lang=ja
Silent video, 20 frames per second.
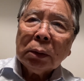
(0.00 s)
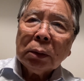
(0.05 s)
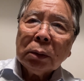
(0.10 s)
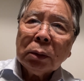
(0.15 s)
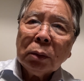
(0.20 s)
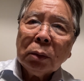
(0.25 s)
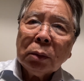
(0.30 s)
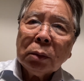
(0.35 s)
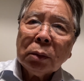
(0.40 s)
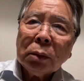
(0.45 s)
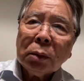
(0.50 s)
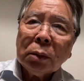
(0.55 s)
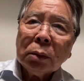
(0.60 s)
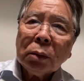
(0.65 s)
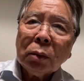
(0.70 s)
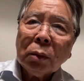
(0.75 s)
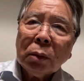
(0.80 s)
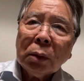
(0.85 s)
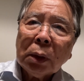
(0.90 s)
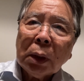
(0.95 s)
そうする
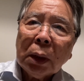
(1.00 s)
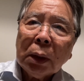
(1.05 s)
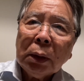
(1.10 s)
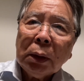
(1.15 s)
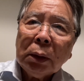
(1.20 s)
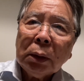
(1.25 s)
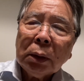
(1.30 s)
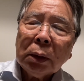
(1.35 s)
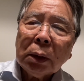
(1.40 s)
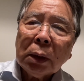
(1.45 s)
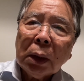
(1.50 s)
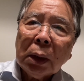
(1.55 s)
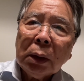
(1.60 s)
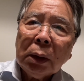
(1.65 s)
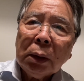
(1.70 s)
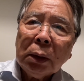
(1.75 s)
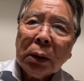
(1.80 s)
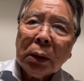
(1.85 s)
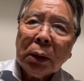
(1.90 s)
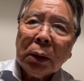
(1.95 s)
と大体
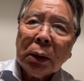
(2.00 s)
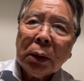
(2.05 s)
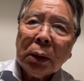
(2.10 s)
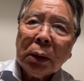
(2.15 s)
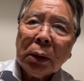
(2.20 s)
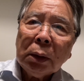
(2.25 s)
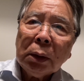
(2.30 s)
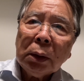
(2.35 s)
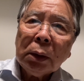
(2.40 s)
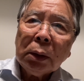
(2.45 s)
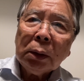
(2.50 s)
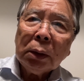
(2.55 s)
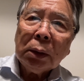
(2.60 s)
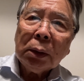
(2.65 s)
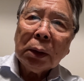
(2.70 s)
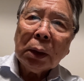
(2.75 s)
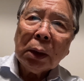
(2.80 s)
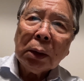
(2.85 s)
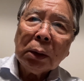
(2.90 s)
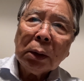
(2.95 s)

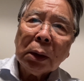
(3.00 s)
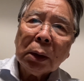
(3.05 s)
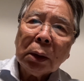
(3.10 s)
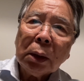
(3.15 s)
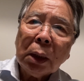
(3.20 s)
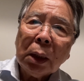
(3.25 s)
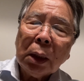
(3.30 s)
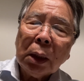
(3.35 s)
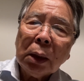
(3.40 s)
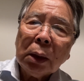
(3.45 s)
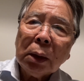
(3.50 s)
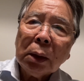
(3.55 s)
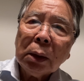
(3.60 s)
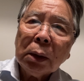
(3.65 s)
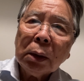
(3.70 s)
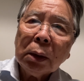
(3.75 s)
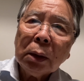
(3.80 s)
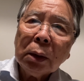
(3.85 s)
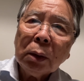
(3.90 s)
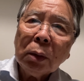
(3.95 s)
なんかね
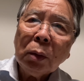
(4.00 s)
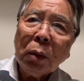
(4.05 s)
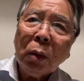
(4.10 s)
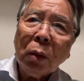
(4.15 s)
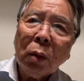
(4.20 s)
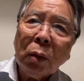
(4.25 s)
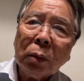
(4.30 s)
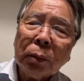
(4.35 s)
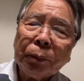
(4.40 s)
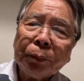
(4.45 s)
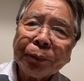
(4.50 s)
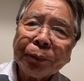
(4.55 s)
こ